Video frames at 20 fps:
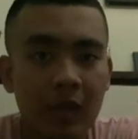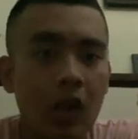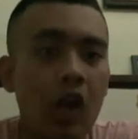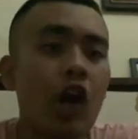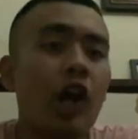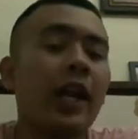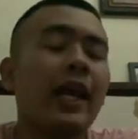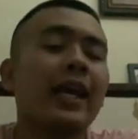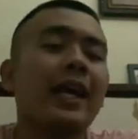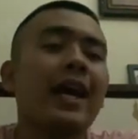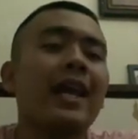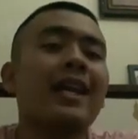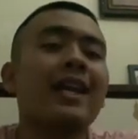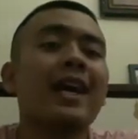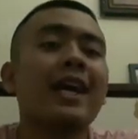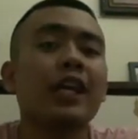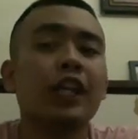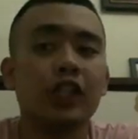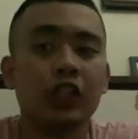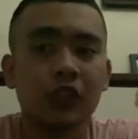Oleh
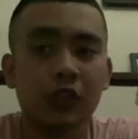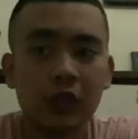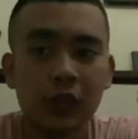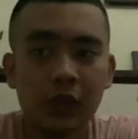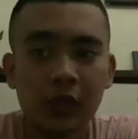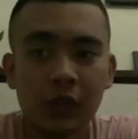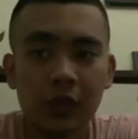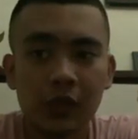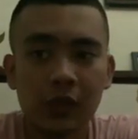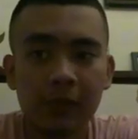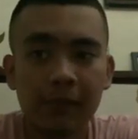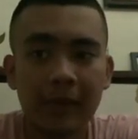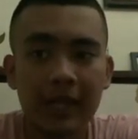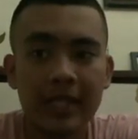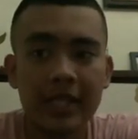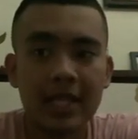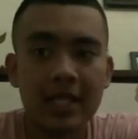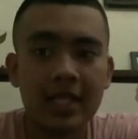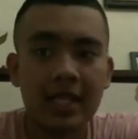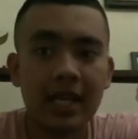karena itu,
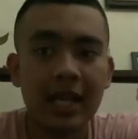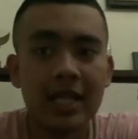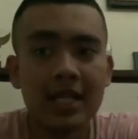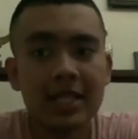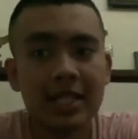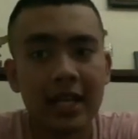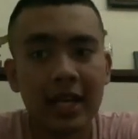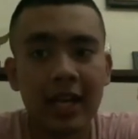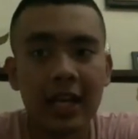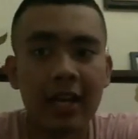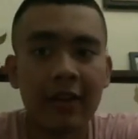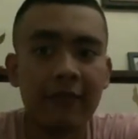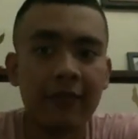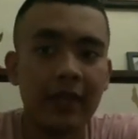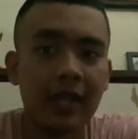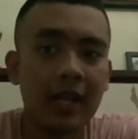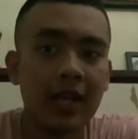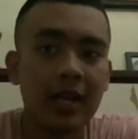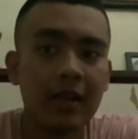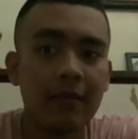Pancasila secara
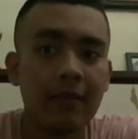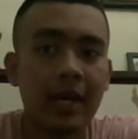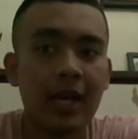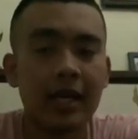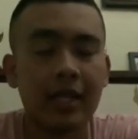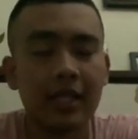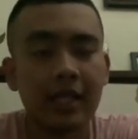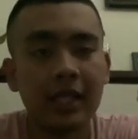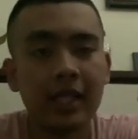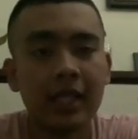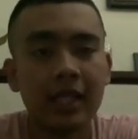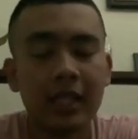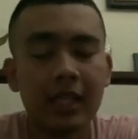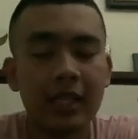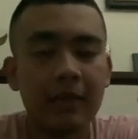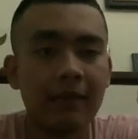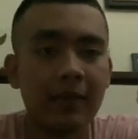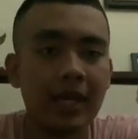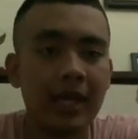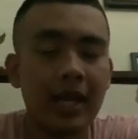harfiah berarti
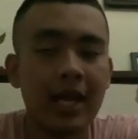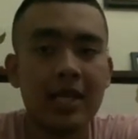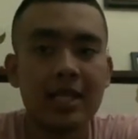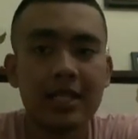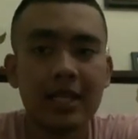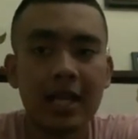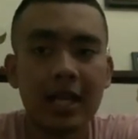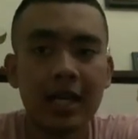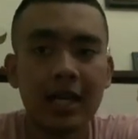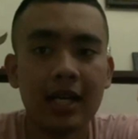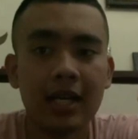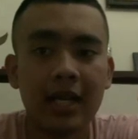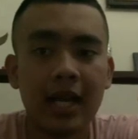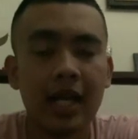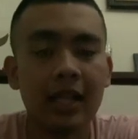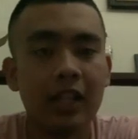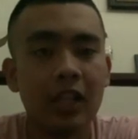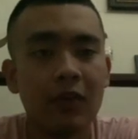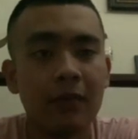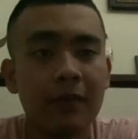lima dasar
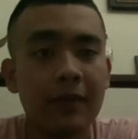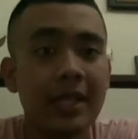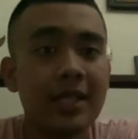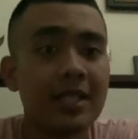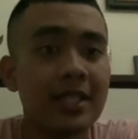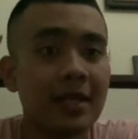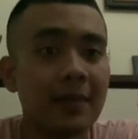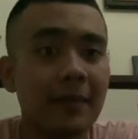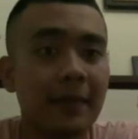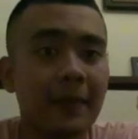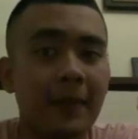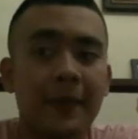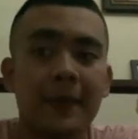atau prinsip.